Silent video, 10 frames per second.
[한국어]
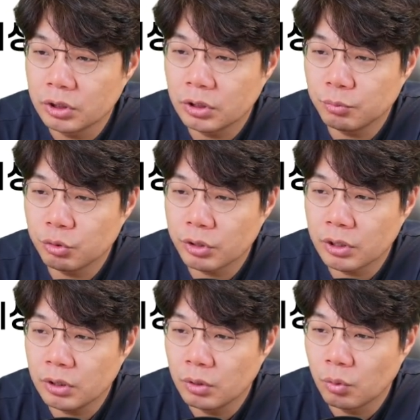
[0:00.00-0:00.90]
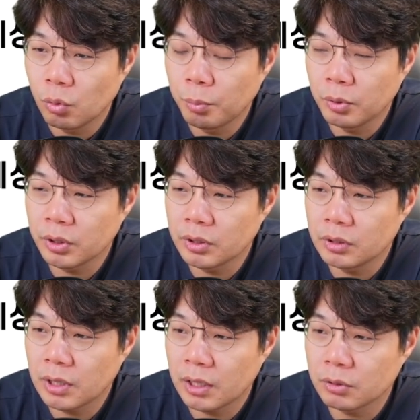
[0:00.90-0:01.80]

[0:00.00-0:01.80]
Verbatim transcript: 실업률이 오 퍼센트가